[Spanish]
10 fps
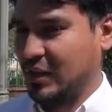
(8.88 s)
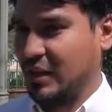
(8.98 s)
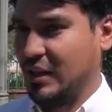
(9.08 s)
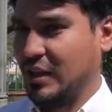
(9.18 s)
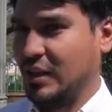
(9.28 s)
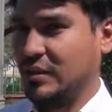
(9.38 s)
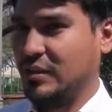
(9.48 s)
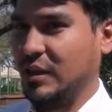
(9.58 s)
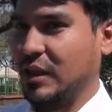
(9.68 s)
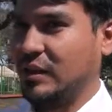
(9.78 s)
Eh,
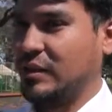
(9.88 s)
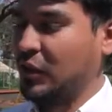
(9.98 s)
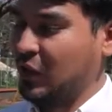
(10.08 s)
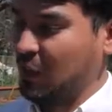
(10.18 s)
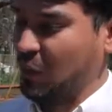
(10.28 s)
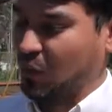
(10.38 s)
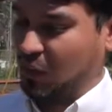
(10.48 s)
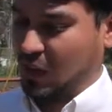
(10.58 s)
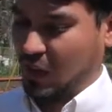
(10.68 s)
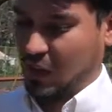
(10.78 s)
sí, el sábado tenemos
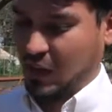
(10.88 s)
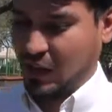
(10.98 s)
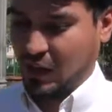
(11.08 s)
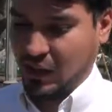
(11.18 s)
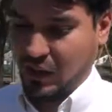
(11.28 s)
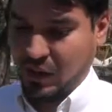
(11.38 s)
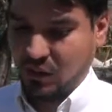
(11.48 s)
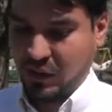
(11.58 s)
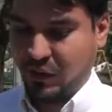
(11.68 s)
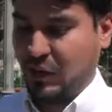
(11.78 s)

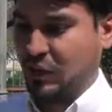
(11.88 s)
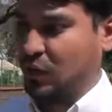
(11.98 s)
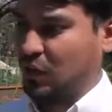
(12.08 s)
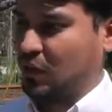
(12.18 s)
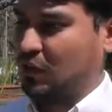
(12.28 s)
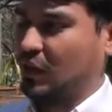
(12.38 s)
un evento